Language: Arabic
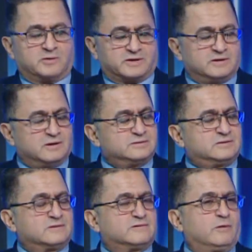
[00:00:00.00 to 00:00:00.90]
الرياض
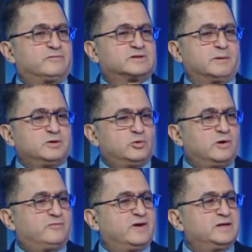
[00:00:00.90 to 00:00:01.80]
سواء في التبادل
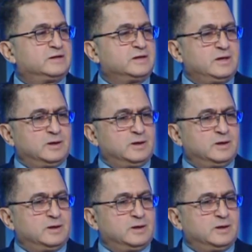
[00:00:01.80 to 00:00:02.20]
الفني